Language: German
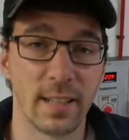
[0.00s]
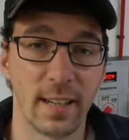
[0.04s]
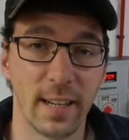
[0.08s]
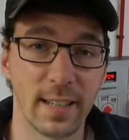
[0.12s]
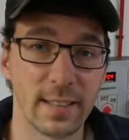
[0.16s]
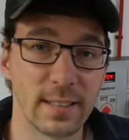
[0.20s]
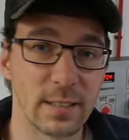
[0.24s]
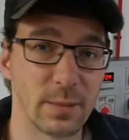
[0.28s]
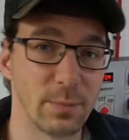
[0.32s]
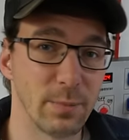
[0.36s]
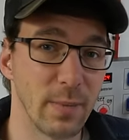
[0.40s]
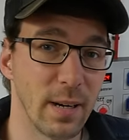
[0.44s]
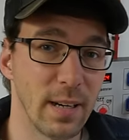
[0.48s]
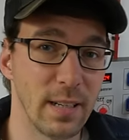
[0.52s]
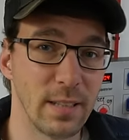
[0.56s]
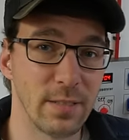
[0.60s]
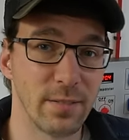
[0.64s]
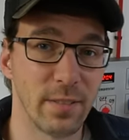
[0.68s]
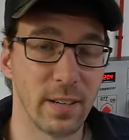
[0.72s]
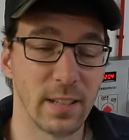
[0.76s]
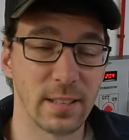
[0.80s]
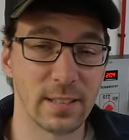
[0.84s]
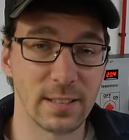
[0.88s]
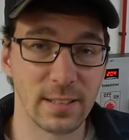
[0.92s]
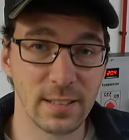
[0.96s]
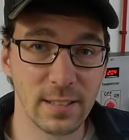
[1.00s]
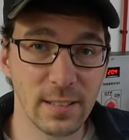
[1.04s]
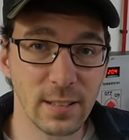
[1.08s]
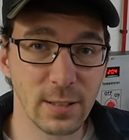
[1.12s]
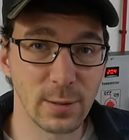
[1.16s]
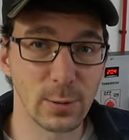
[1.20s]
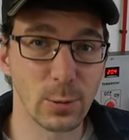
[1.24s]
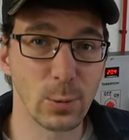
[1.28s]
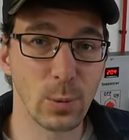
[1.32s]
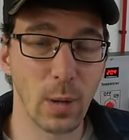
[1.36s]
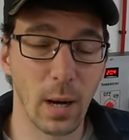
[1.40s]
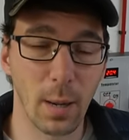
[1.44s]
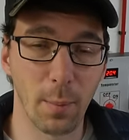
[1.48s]
letzten Male war es nicht
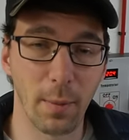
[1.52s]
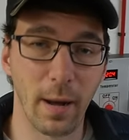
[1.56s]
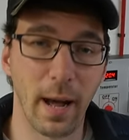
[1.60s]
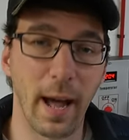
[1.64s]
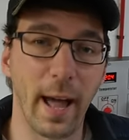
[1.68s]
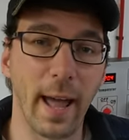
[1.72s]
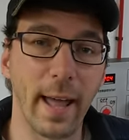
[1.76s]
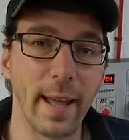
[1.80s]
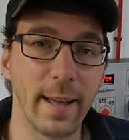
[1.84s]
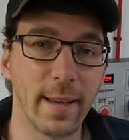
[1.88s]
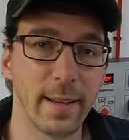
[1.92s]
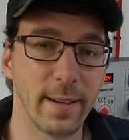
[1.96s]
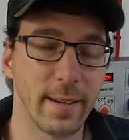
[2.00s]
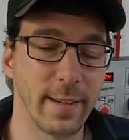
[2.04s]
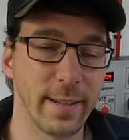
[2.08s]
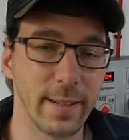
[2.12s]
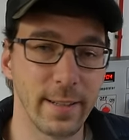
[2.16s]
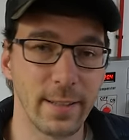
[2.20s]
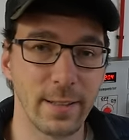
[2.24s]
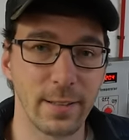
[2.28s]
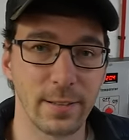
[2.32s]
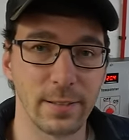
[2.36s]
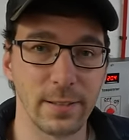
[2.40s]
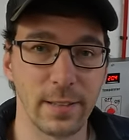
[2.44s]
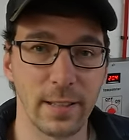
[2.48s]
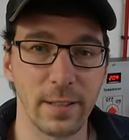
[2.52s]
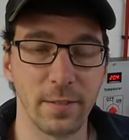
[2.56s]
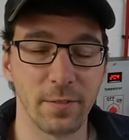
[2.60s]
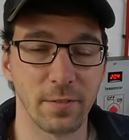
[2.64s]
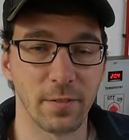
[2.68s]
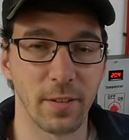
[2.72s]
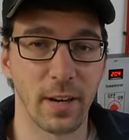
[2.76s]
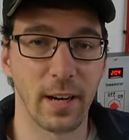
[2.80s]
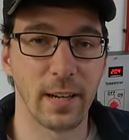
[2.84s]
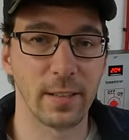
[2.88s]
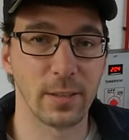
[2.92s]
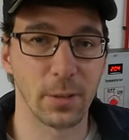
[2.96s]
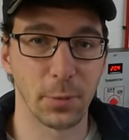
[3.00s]
so, aber eigentlich jeden
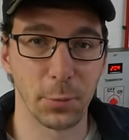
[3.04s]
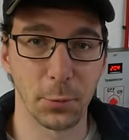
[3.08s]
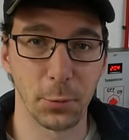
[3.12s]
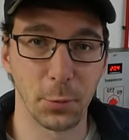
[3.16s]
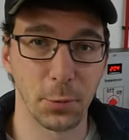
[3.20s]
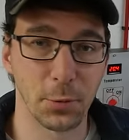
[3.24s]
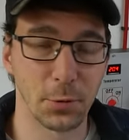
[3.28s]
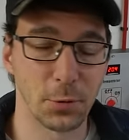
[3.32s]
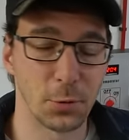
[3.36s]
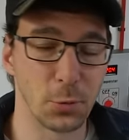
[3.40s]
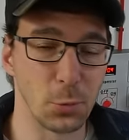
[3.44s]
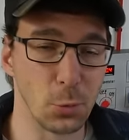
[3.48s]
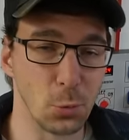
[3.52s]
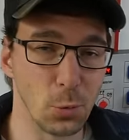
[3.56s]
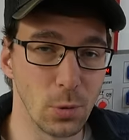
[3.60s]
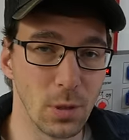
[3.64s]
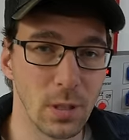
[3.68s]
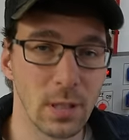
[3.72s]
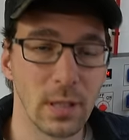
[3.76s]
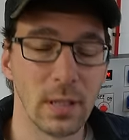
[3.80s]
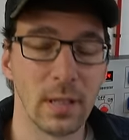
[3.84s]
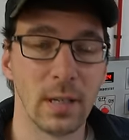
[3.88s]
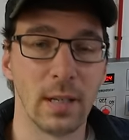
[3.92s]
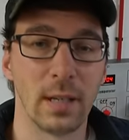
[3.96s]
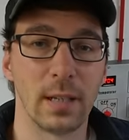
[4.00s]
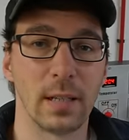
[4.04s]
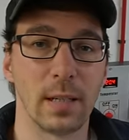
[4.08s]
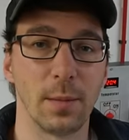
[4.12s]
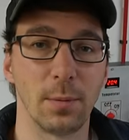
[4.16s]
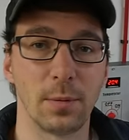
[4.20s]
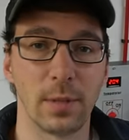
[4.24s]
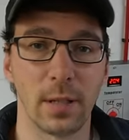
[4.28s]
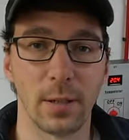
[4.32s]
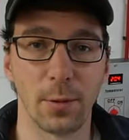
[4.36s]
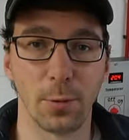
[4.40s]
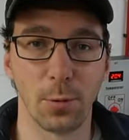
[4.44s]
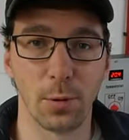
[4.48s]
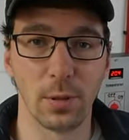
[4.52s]
Freitag um 19 Uhr gibt
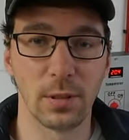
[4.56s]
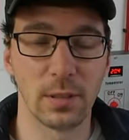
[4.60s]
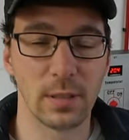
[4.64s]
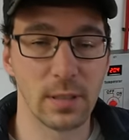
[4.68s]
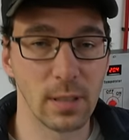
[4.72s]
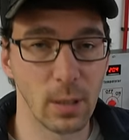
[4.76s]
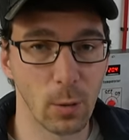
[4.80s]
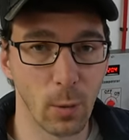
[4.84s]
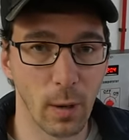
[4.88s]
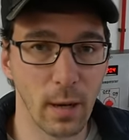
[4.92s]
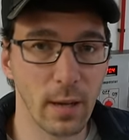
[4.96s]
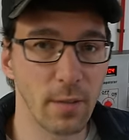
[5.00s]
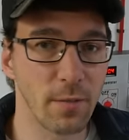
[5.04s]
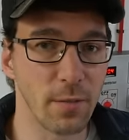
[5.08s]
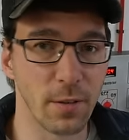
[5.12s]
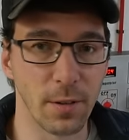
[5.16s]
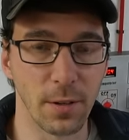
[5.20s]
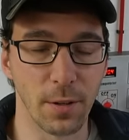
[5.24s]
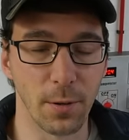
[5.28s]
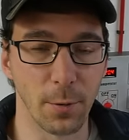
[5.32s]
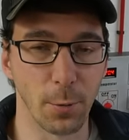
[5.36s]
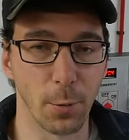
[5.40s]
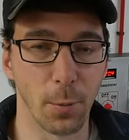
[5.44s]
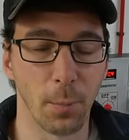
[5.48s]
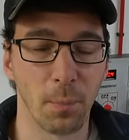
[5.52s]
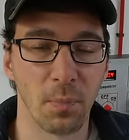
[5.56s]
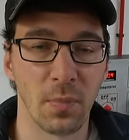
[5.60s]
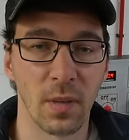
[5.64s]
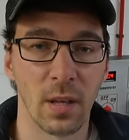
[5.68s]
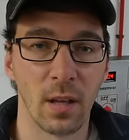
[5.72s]
es ein neues DIY-Video.